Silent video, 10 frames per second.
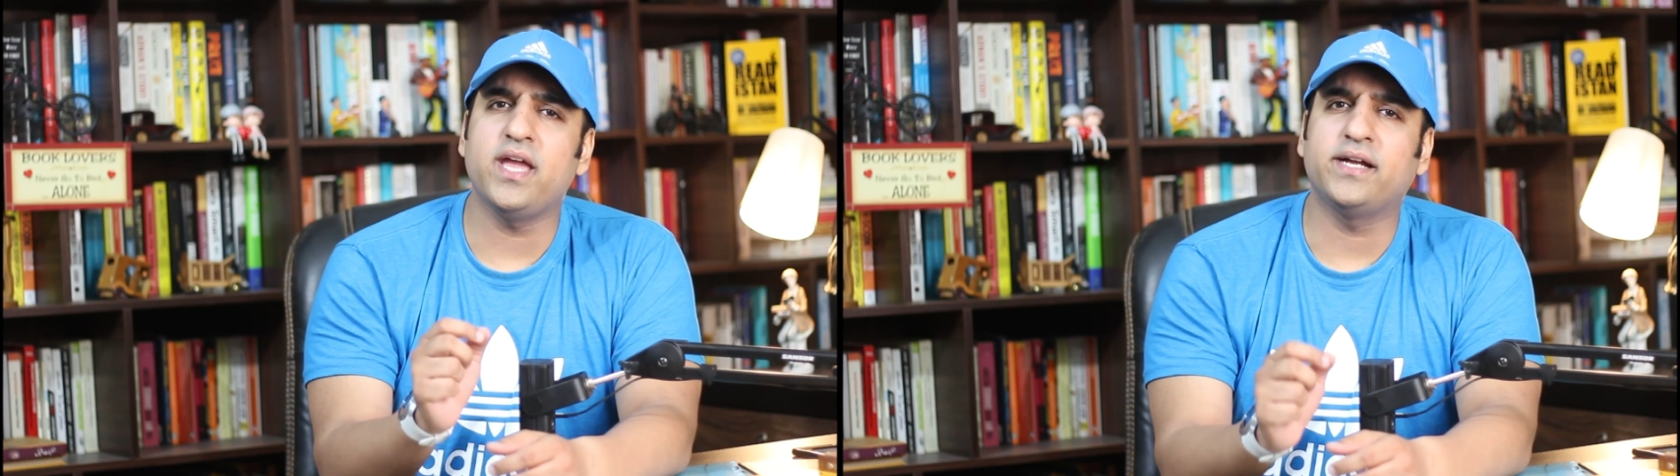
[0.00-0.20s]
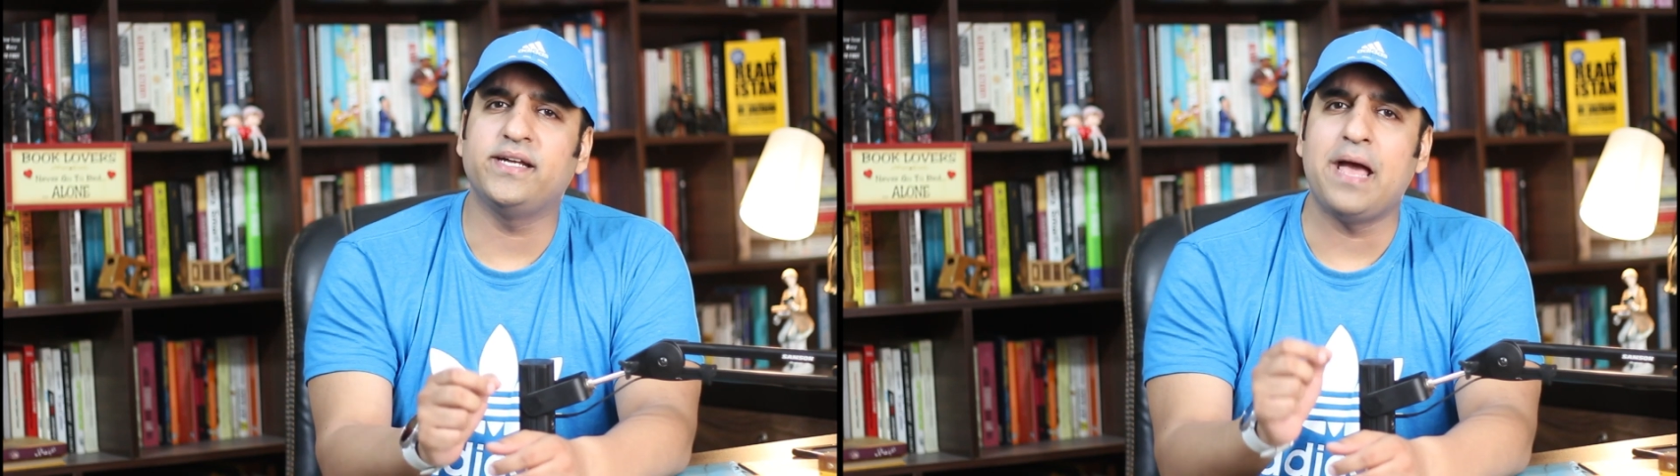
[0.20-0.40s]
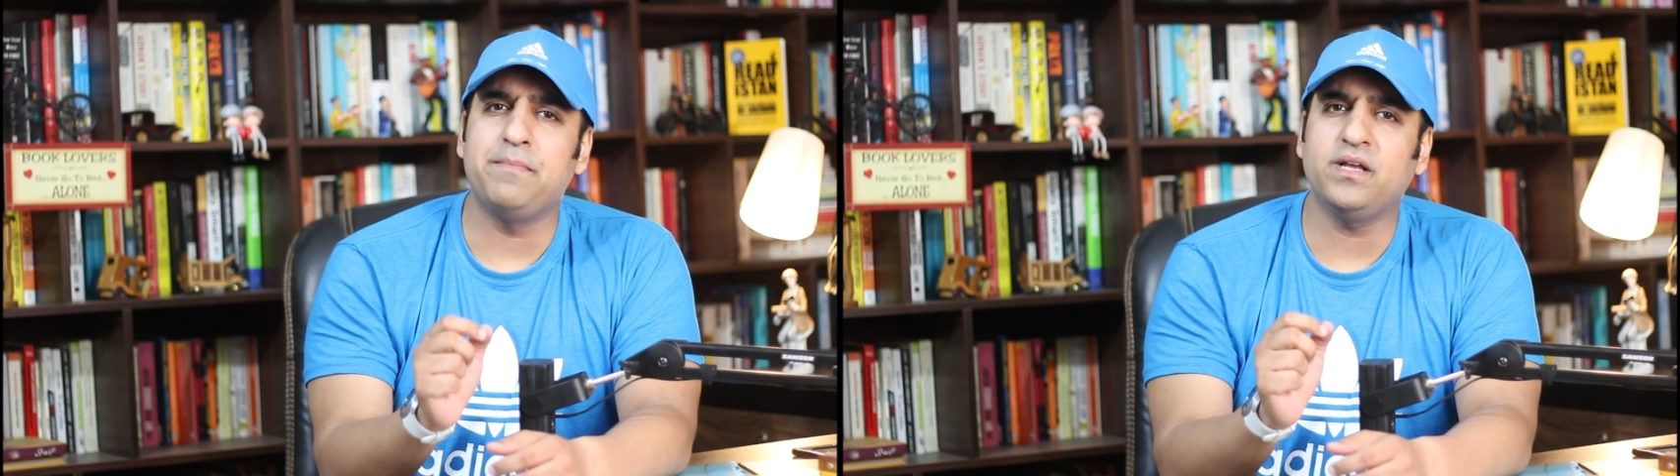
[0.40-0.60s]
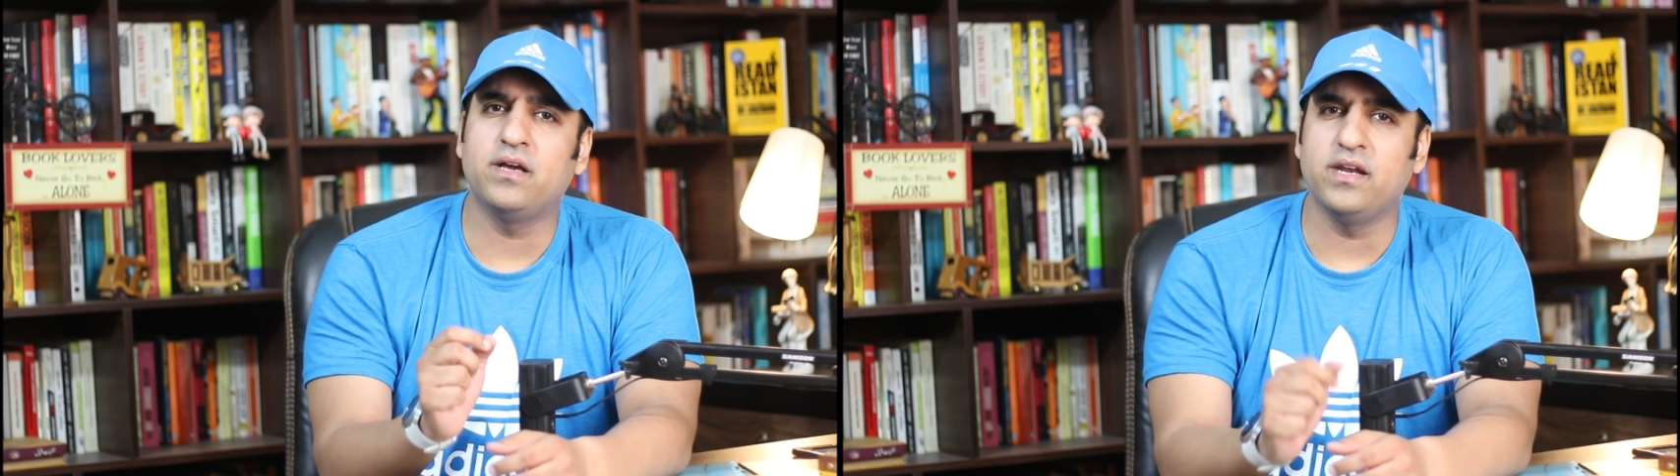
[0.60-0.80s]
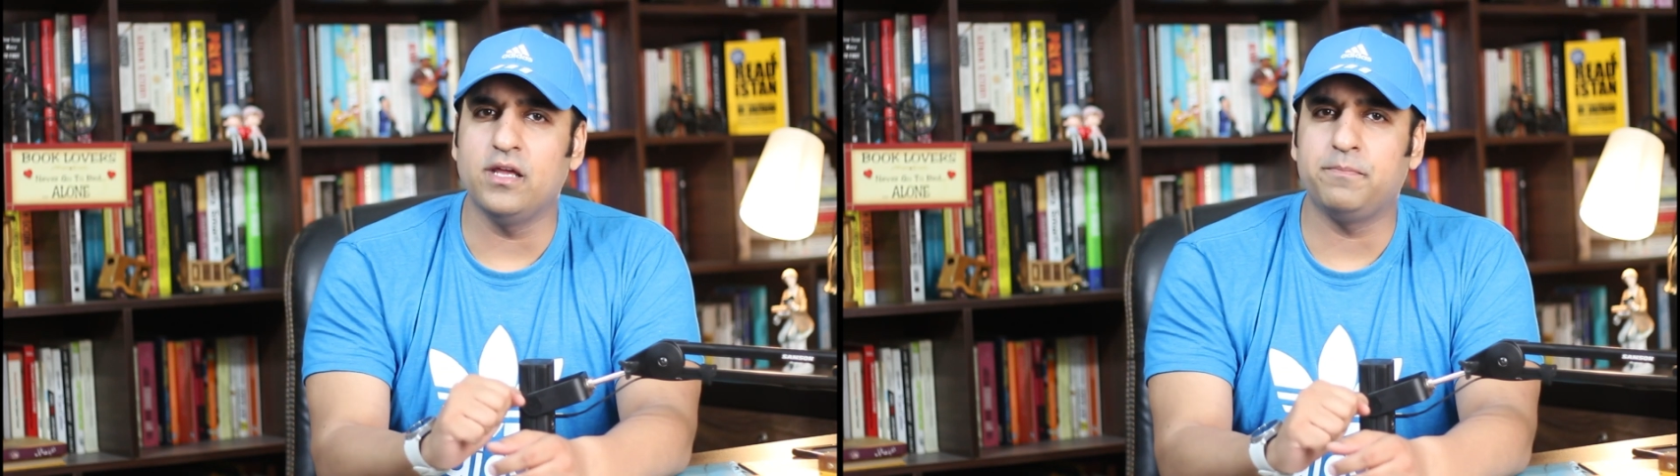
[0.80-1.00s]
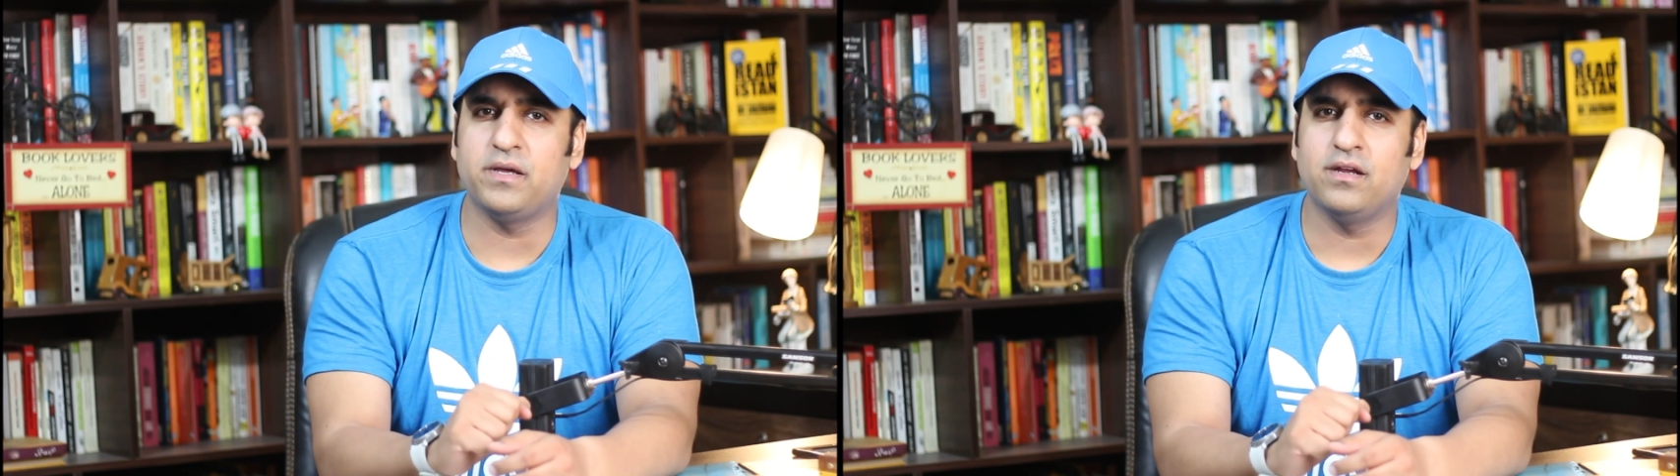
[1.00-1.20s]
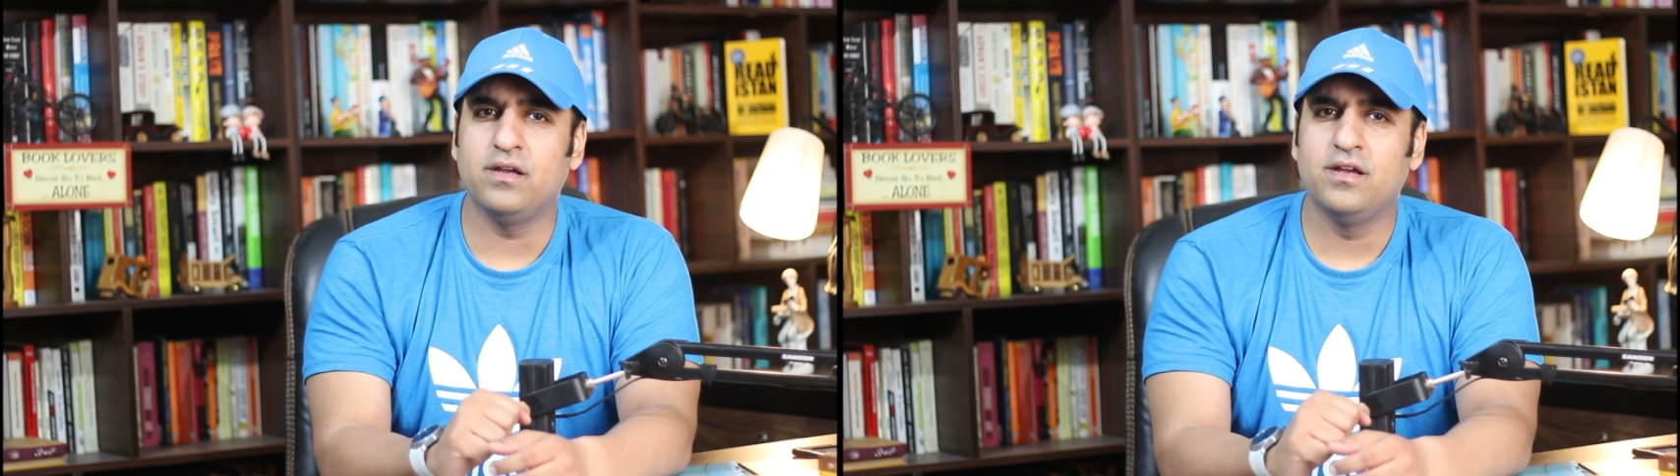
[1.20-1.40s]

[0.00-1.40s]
एकेडमिक करियर पर